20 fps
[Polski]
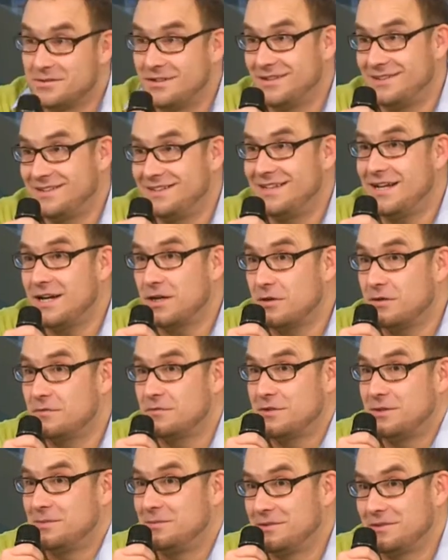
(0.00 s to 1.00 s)
to, tak,
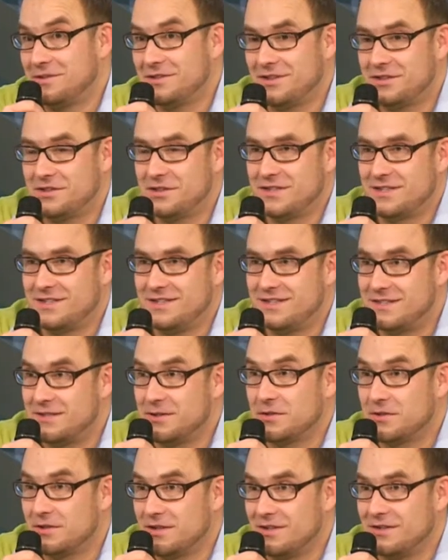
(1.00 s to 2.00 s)
owszem, no to też jest
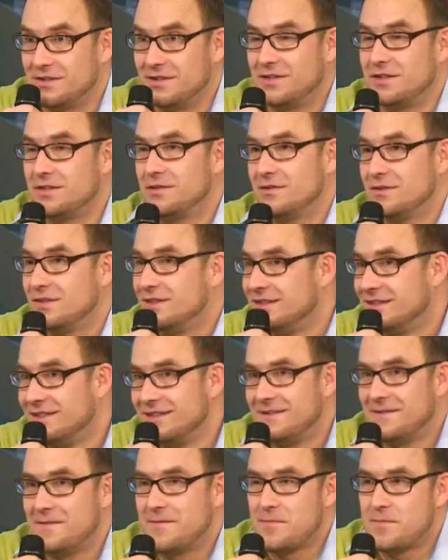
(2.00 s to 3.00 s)
istotne, no ale
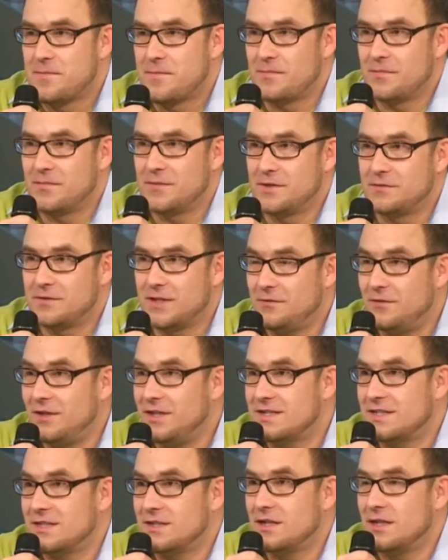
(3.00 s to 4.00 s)
no w tej chwili
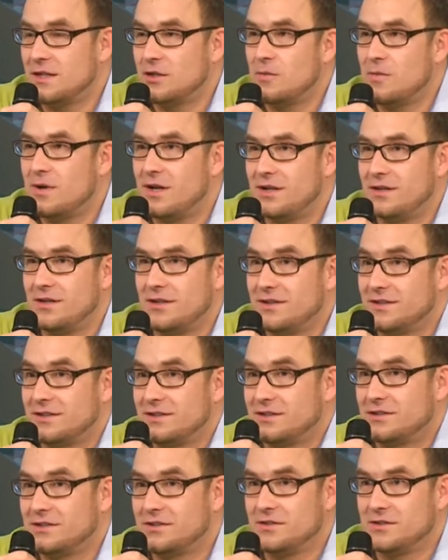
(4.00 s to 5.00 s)
jest anomalnia
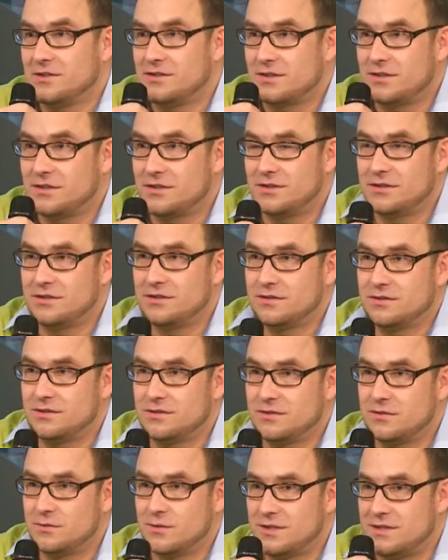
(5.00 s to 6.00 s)
jakaś, to jest jakaś
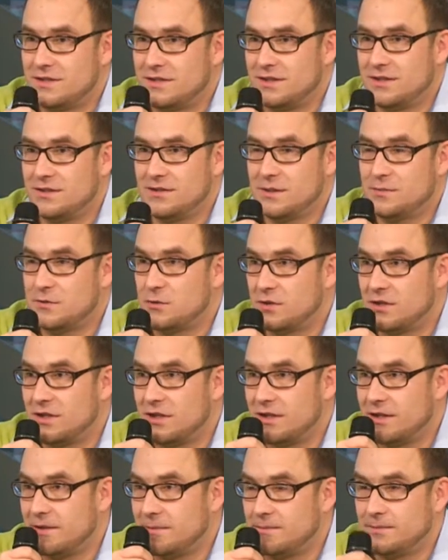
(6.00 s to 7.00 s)
sytuacja
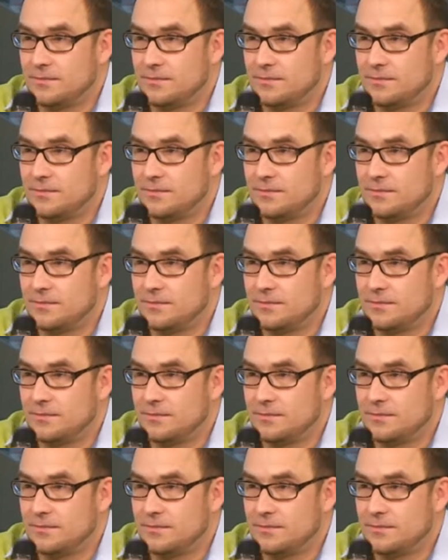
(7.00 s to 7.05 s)
absurdalna.